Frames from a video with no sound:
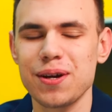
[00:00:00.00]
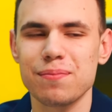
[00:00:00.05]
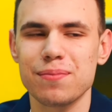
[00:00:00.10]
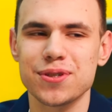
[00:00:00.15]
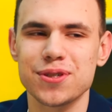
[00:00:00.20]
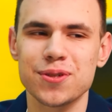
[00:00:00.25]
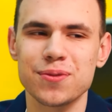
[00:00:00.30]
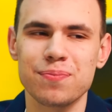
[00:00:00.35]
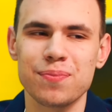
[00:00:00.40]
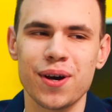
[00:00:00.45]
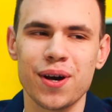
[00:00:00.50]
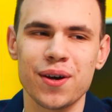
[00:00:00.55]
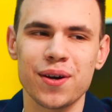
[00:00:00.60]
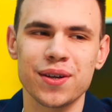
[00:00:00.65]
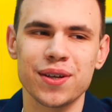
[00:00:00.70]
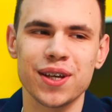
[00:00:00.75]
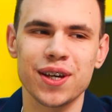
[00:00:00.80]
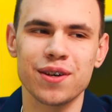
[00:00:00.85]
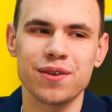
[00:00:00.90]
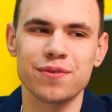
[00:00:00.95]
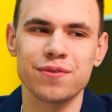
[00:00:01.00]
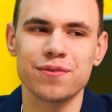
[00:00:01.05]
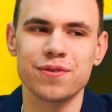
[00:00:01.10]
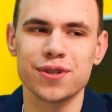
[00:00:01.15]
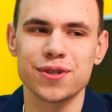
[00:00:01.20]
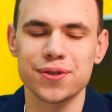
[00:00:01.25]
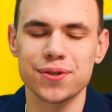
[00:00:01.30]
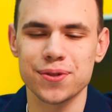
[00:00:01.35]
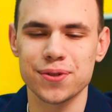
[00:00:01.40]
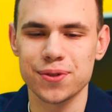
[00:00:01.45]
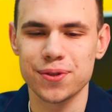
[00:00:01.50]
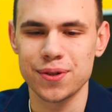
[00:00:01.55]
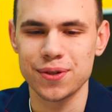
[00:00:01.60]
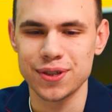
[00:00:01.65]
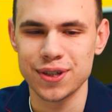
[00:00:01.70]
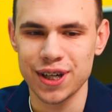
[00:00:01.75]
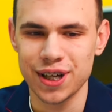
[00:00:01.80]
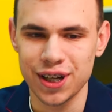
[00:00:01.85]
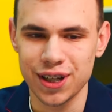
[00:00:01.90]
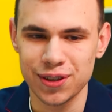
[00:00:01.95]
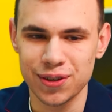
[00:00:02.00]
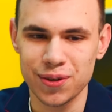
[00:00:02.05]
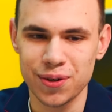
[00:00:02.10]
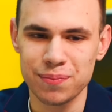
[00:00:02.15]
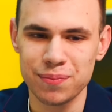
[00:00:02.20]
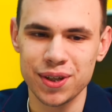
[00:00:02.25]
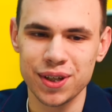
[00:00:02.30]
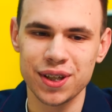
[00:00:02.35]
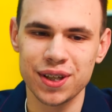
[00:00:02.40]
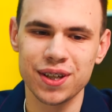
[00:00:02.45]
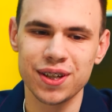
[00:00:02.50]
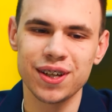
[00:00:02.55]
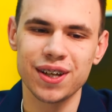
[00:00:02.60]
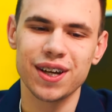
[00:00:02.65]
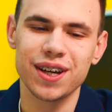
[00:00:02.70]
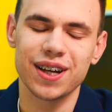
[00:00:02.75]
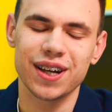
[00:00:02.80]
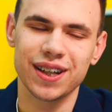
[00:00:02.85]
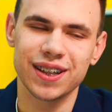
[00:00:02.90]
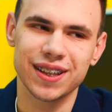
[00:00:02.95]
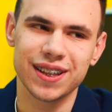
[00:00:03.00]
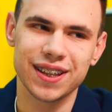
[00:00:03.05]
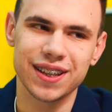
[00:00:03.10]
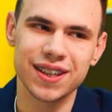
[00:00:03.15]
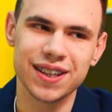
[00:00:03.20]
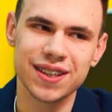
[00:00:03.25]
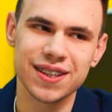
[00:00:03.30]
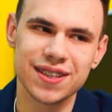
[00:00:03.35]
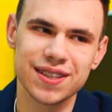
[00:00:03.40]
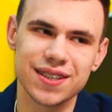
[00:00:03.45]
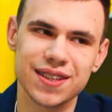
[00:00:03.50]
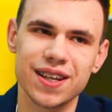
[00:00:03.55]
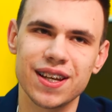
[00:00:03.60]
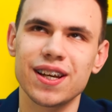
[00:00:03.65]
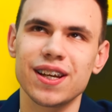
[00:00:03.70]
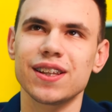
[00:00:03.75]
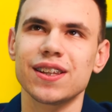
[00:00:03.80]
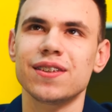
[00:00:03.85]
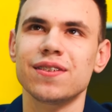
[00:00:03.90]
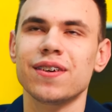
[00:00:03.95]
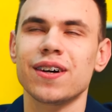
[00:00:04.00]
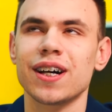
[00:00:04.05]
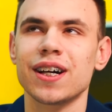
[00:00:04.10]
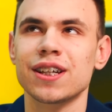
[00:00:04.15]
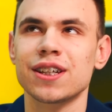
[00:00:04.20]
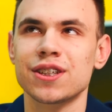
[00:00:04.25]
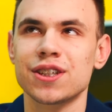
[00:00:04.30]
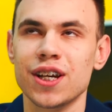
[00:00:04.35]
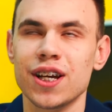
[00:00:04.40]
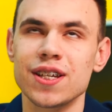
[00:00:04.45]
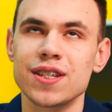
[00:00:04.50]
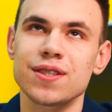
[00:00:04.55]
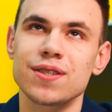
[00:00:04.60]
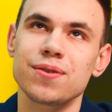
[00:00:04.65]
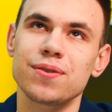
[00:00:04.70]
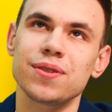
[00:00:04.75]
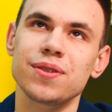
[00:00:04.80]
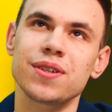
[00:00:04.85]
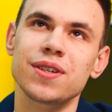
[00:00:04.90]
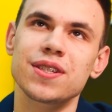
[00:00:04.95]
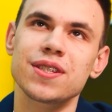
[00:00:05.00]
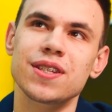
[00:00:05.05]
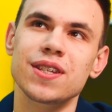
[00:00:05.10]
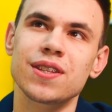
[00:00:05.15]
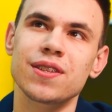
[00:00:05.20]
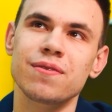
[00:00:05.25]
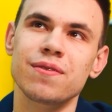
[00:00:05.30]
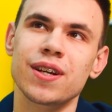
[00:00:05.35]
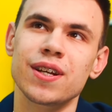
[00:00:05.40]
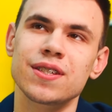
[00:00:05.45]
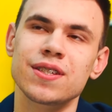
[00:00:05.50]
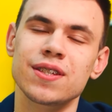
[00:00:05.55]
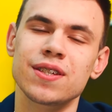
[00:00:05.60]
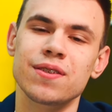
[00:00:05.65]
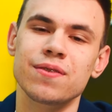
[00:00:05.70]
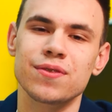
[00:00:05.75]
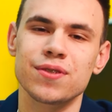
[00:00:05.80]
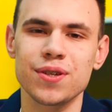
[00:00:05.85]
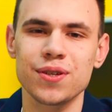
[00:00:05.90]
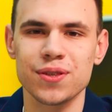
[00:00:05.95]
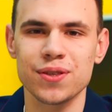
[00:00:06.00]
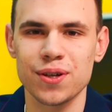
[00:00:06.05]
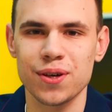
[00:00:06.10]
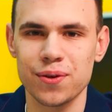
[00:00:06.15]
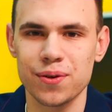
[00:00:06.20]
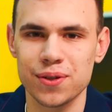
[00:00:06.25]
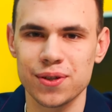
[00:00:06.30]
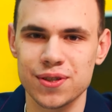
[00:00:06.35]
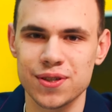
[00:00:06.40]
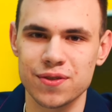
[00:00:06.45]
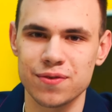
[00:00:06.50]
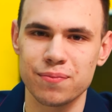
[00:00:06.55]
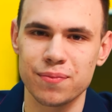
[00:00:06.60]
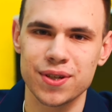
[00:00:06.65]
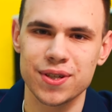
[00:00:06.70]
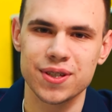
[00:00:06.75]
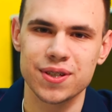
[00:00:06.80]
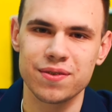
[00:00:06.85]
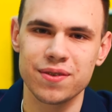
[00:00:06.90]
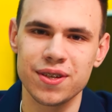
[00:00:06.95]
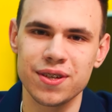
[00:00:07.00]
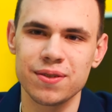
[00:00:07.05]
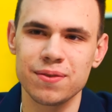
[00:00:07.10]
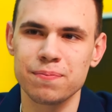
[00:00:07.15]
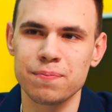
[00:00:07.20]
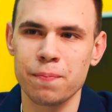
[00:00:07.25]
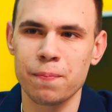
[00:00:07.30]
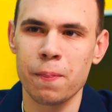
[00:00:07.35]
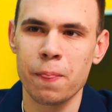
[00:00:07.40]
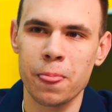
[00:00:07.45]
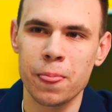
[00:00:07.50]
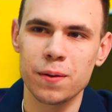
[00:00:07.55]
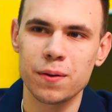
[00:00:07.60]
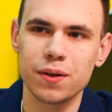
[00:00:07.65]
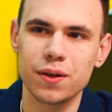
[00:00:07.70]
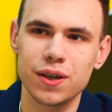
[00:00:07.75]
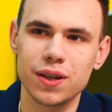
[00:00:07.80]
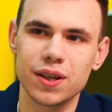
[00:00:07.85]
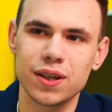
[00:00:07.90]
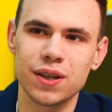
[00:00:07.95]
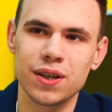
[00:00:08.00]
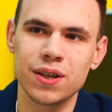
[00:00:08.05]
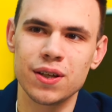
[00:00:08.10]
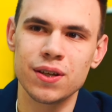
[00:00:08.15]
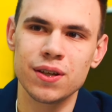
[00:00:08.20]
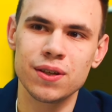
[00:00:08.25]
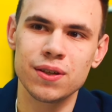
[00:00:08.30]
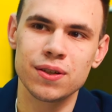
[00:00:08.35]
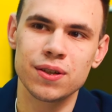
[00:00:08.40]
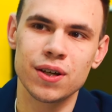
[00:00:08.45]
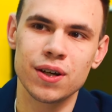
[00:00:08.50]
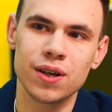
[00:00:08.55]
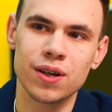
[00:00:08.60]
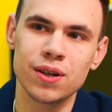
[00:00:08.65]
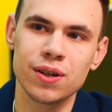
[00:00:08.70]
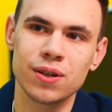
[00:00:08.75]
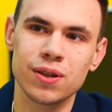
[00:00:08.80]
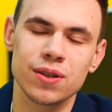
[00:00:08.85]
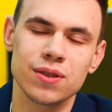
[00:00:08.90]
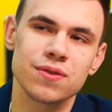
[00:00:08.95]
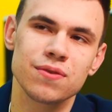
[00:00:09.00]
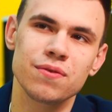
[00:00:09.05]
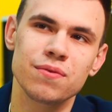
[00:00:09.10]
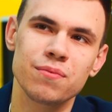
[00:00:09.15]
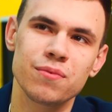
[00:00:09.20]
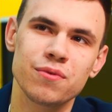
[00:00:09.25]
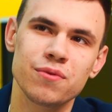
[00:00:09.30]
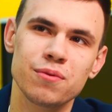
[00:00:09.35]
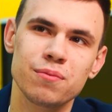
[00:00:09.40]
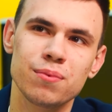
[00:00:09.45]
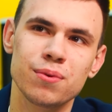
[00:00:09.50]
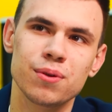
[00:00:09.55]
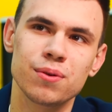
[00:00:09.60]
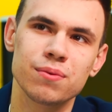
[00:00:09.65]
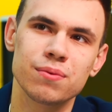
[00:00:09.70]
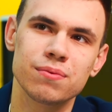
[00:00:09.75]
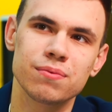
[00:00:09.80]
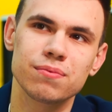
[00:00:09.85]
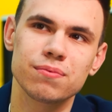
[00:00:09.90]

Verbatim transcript: Поступаю я в Высшую школу экономики, РАНХИКС, два частных университета в России. Все это находится в Москве, и я рад своему выбору,